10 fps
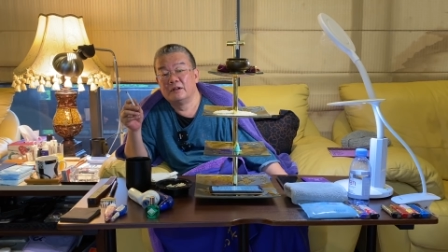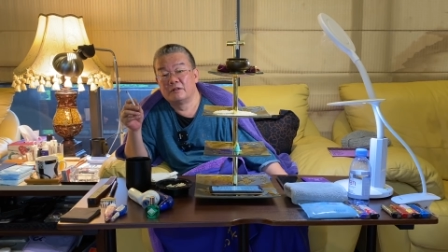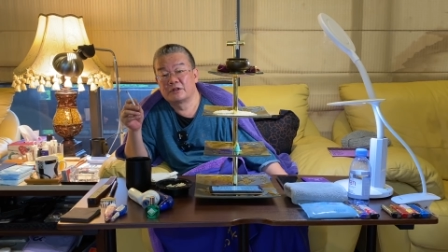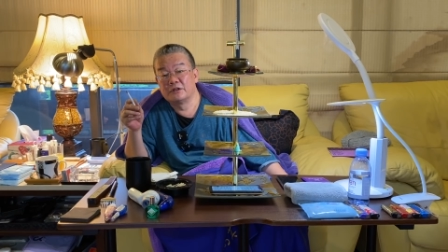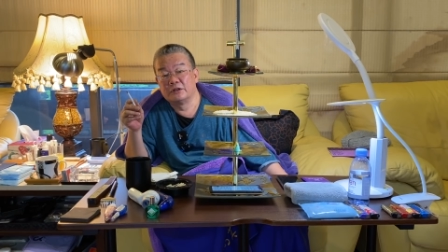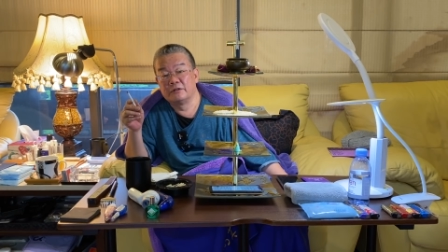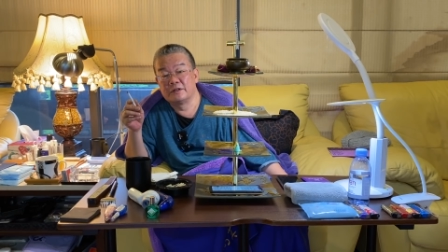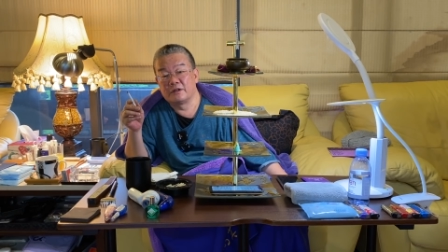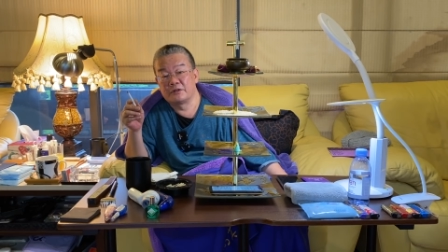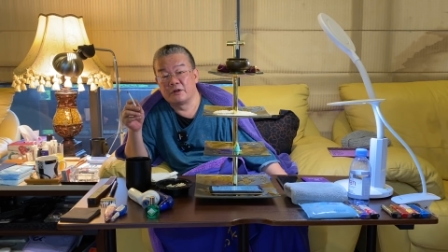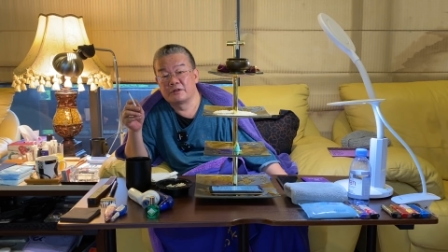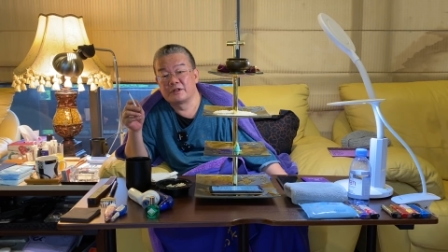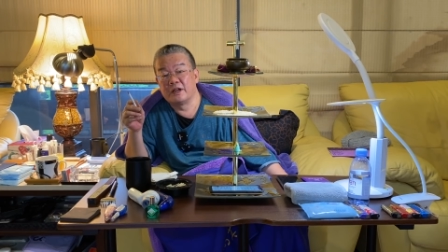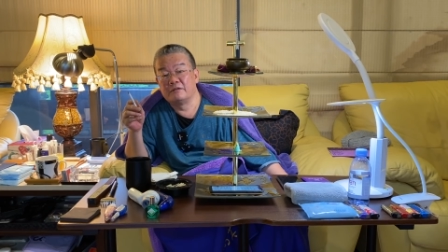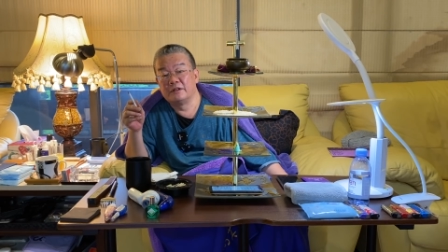我事后都会找教师
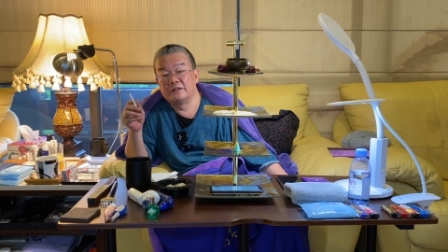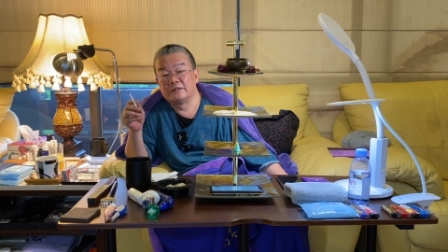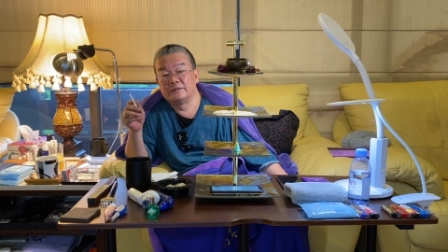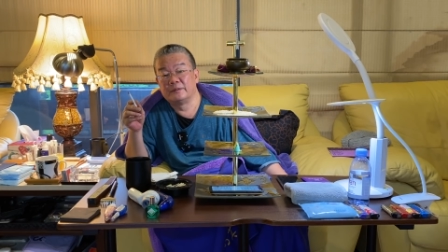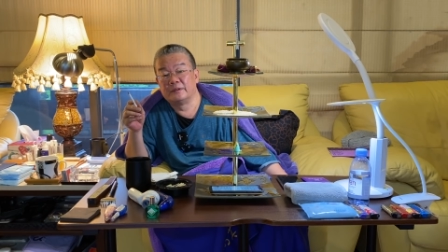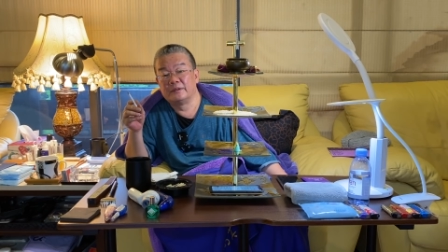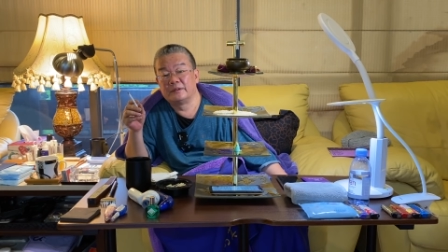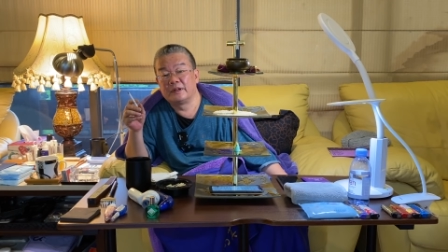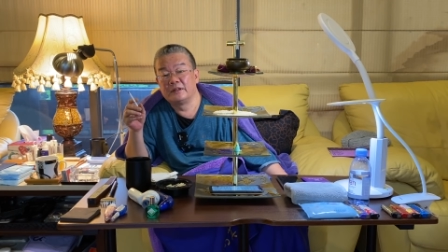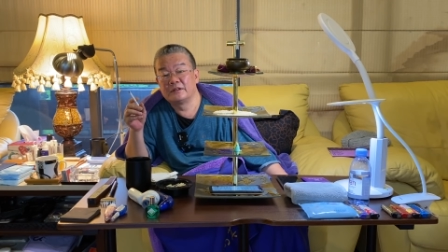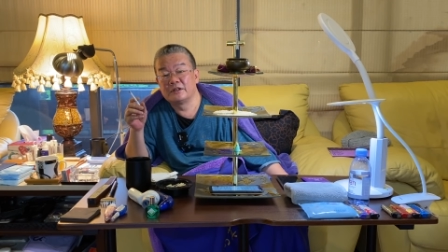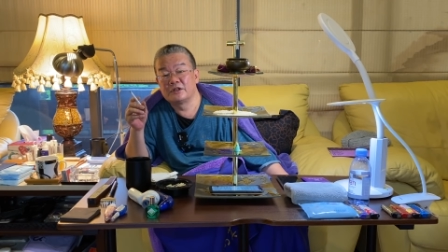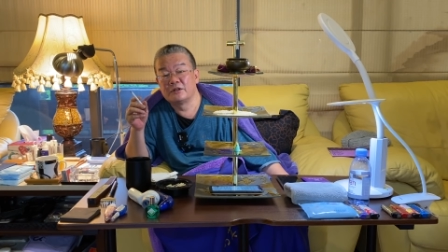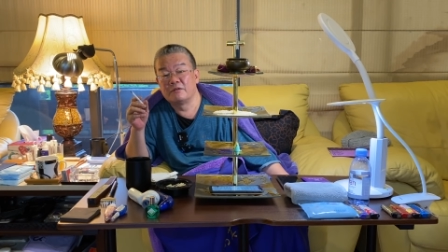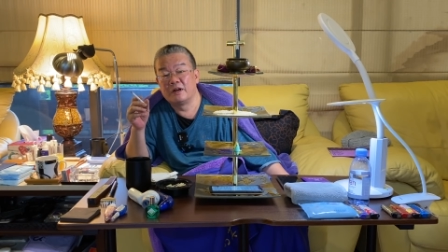来问哦，当然这个
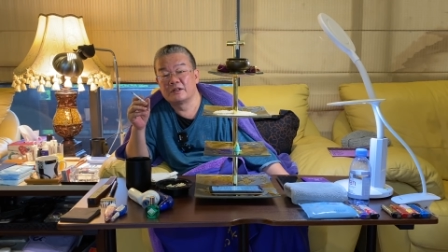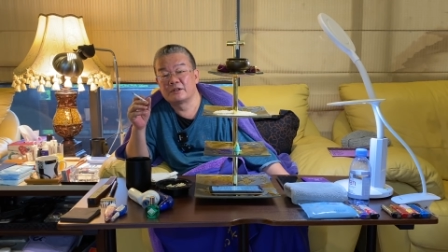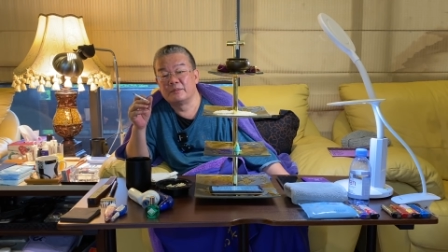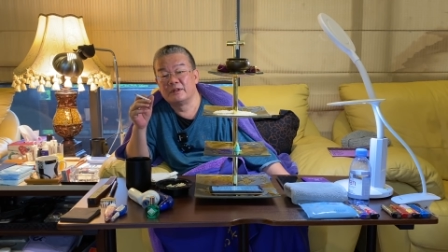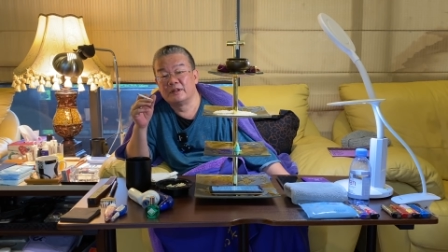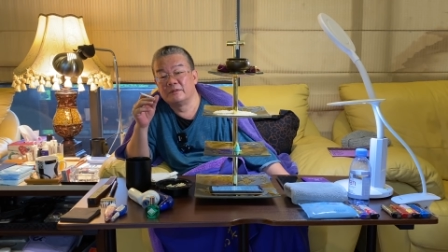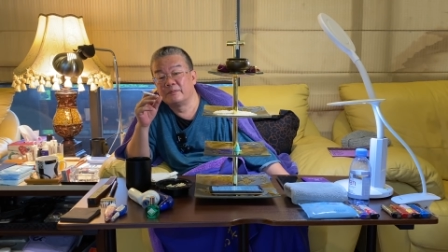情况啊什么的。